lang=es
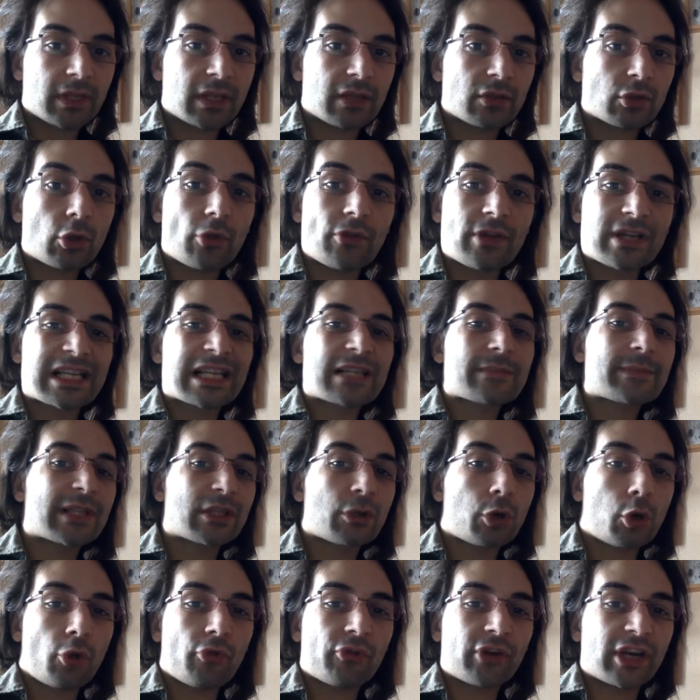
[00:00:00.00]
Todas las
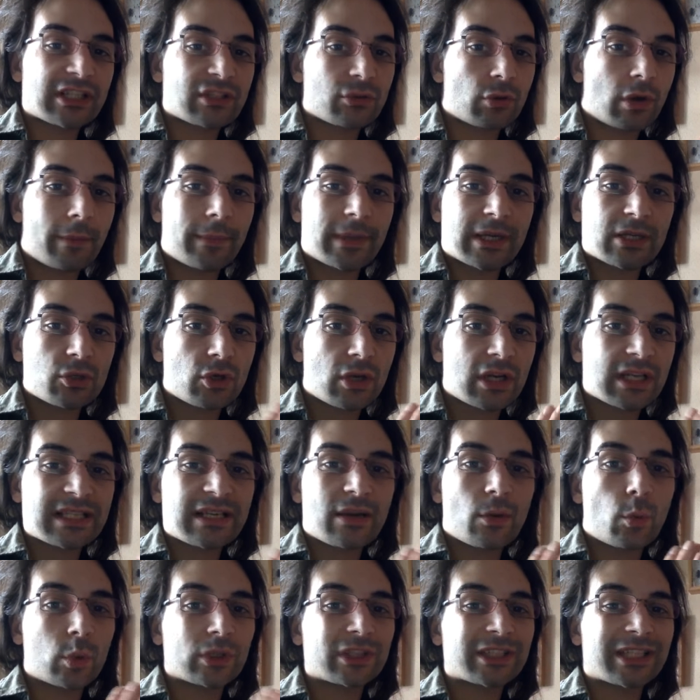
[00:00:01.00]
mitocondrias de una persona se
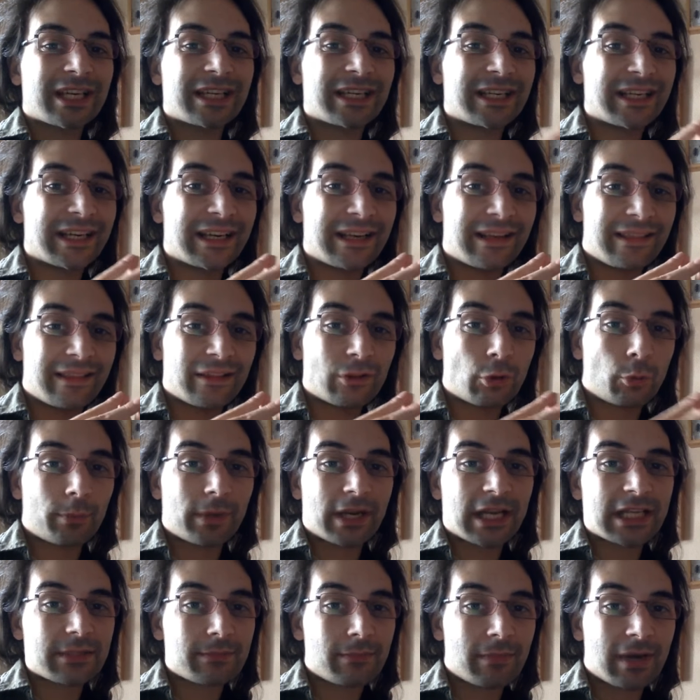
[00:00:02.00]
encuentran en el
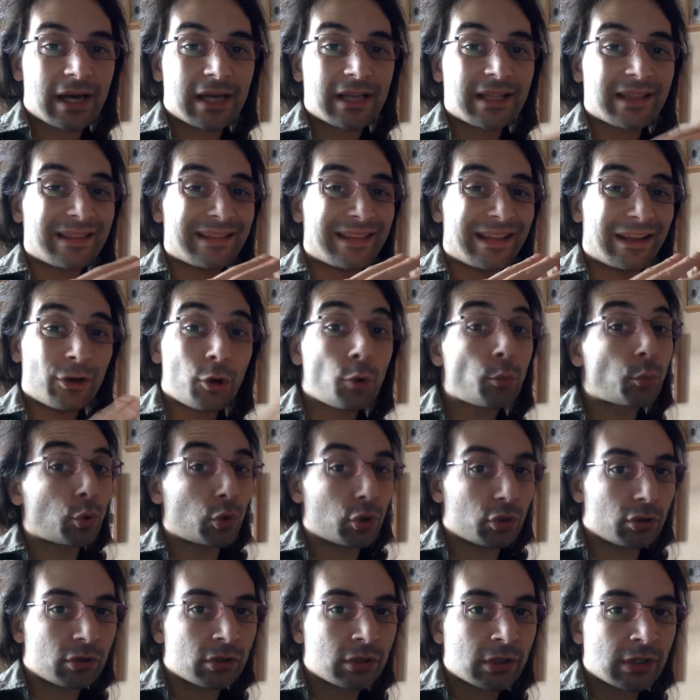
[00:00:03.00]
citoplasma del
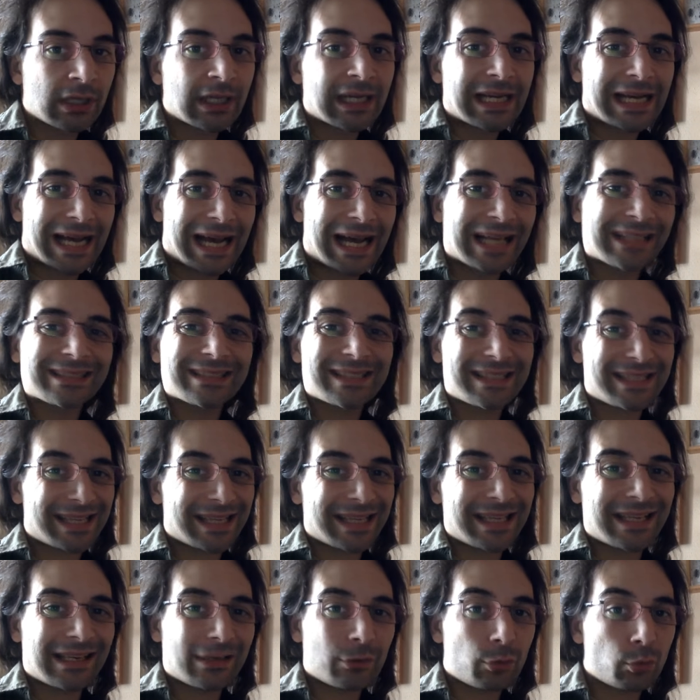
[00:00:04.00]
óvulo, antes de
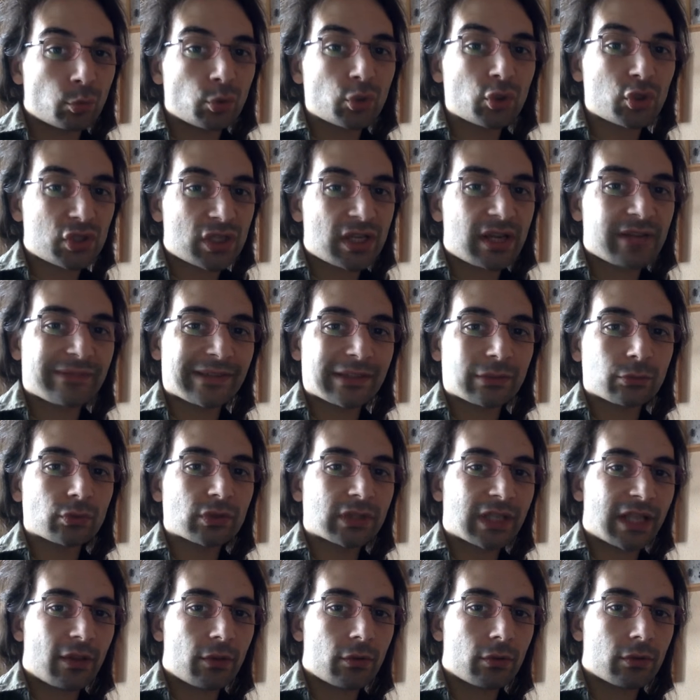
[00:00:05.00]
que el óvulo sea
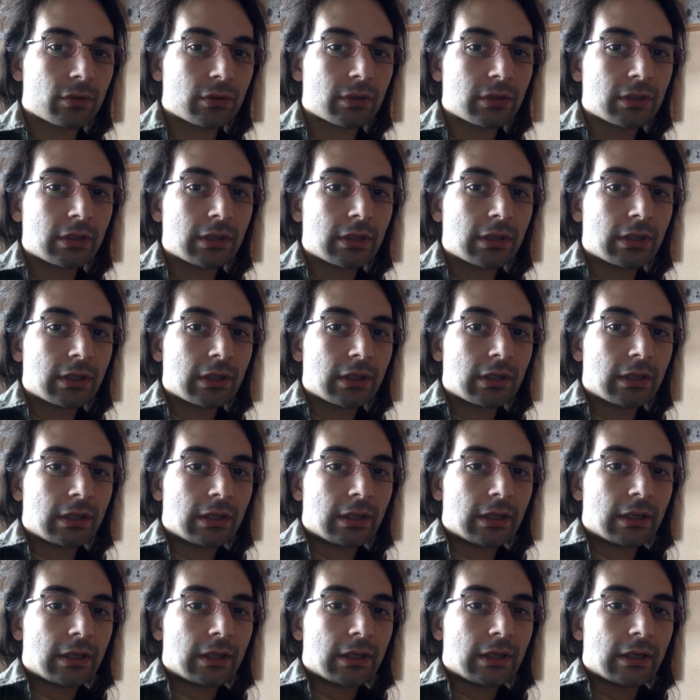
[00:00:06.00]
fecundado.
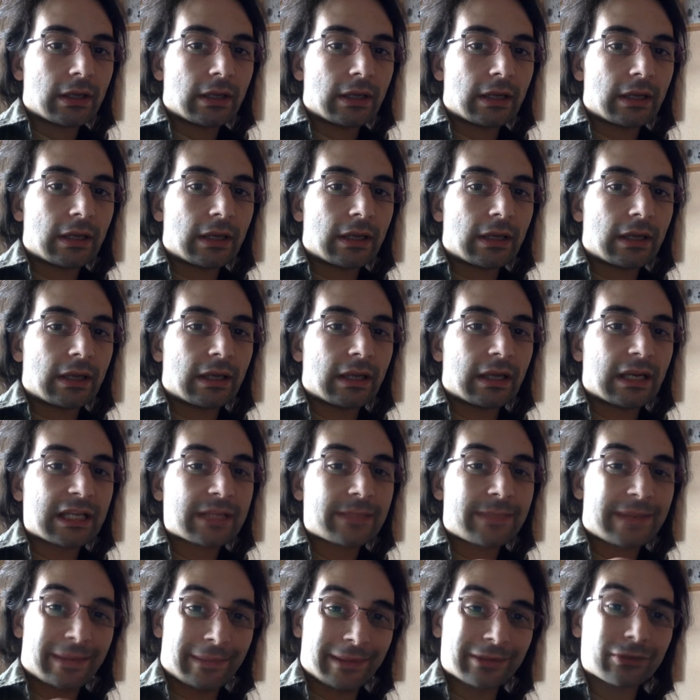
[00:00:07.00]
El
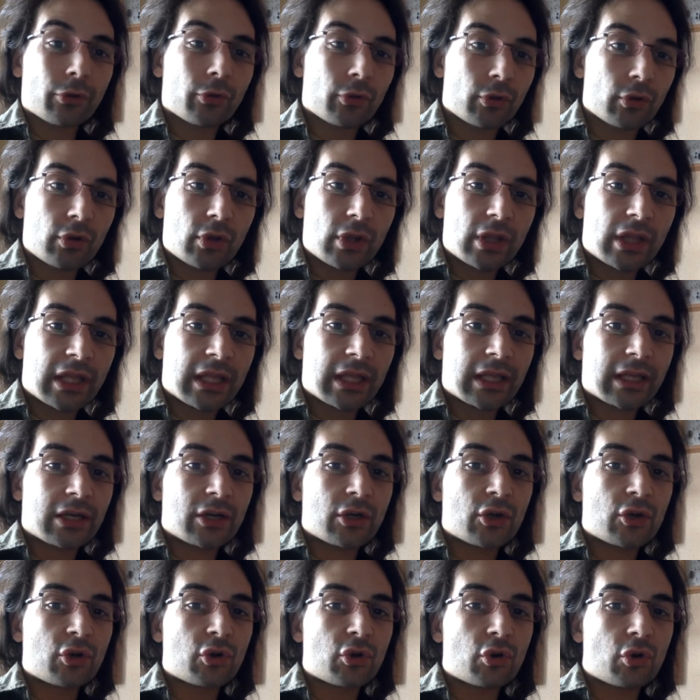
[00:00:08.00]
espermatozoide
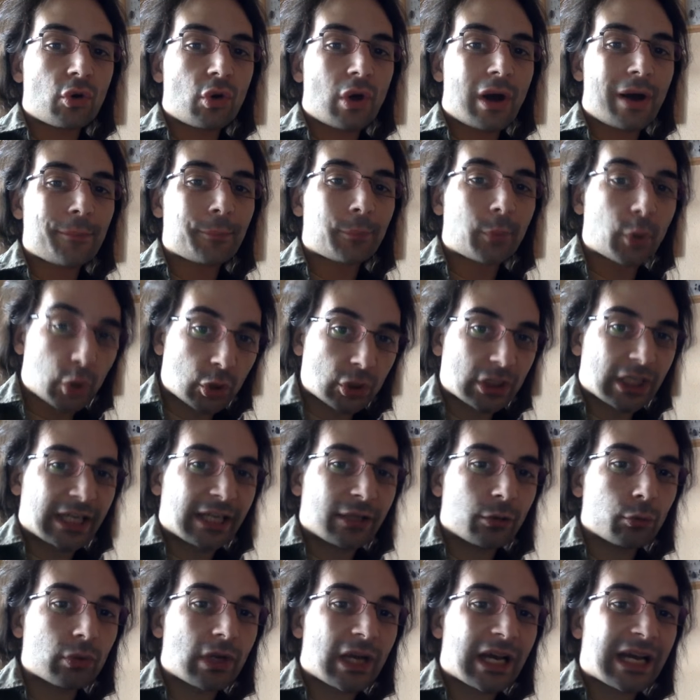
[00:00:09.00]
no aporta
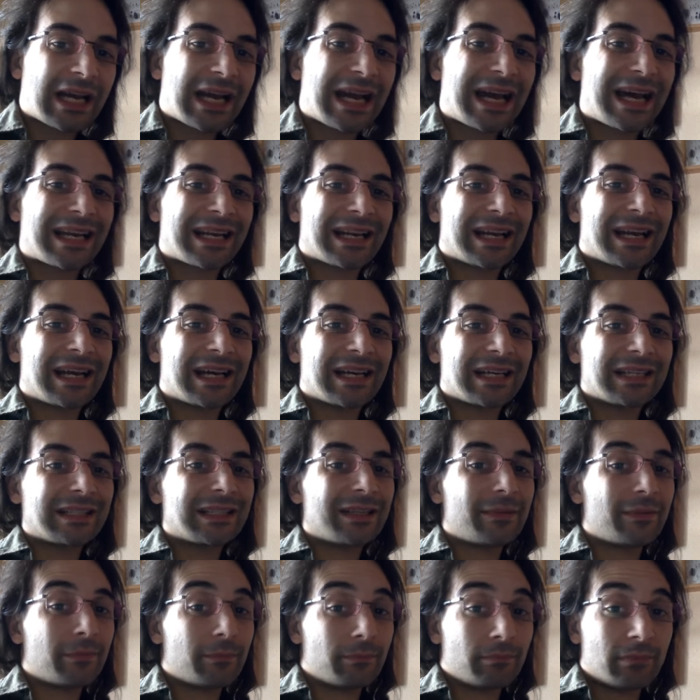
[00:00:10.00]
ninguna carga de,
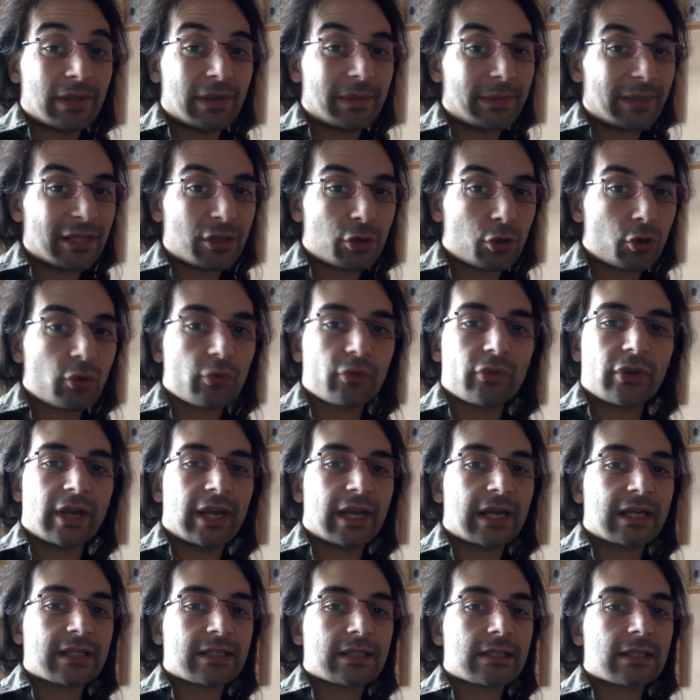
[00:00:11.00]
de
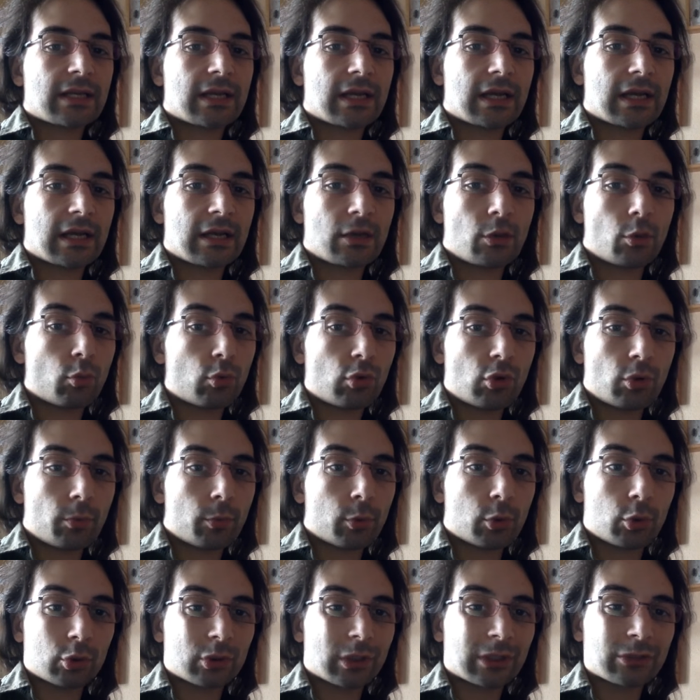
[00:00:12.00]
mitocondrias al óvulo,
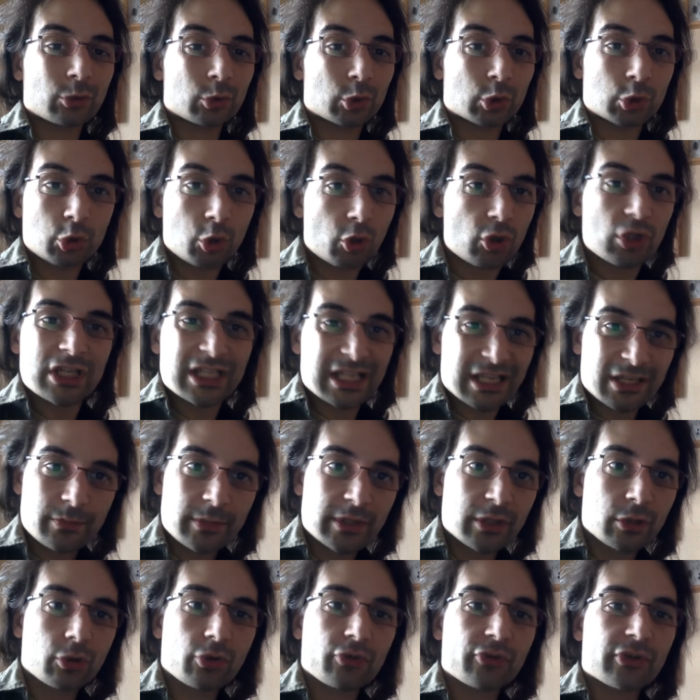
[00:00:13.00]
por lo tanto todas las
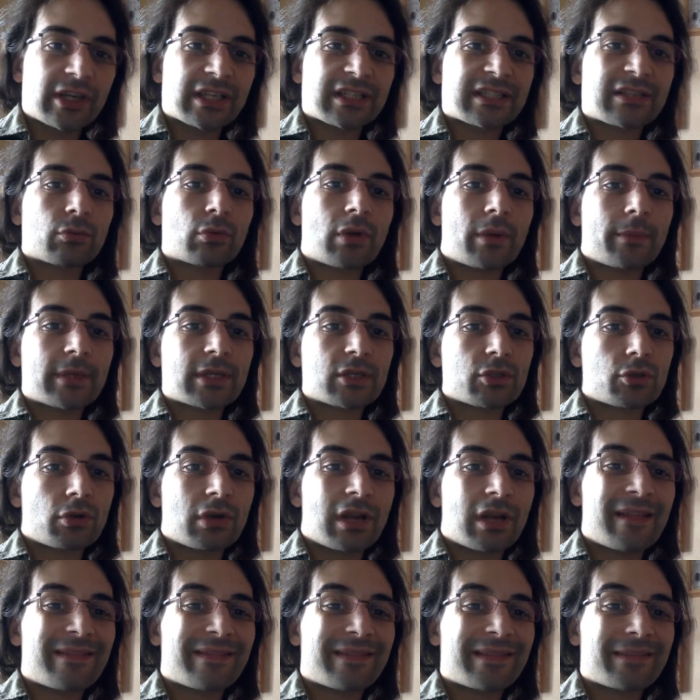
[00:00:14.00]
mitocondrias de una
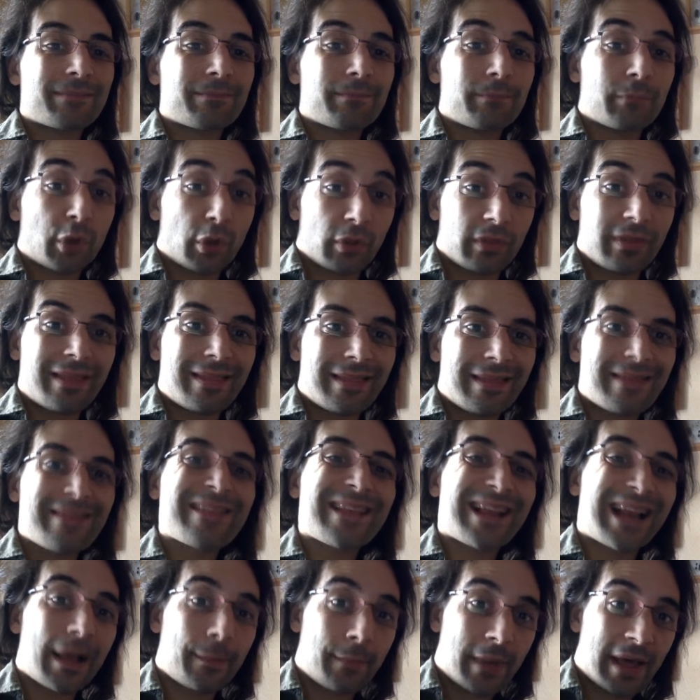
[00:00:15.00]
persona proceden de
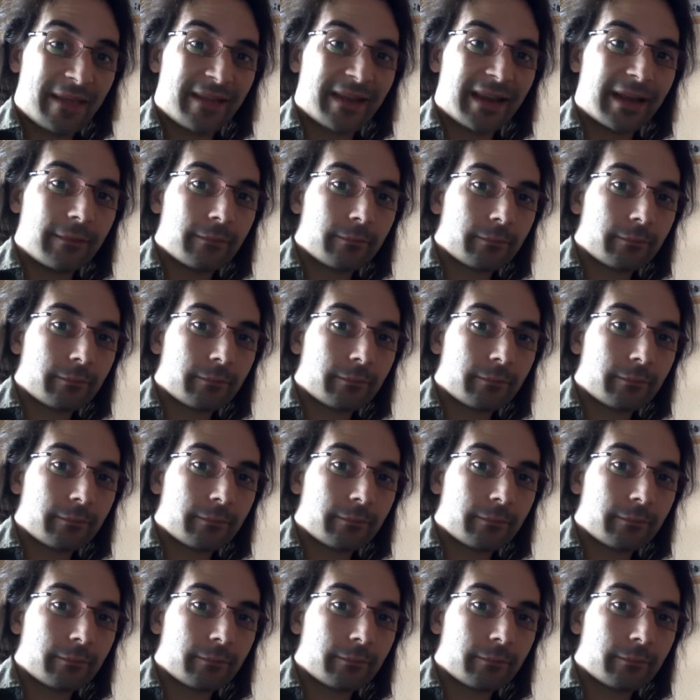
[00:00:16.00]
la madre.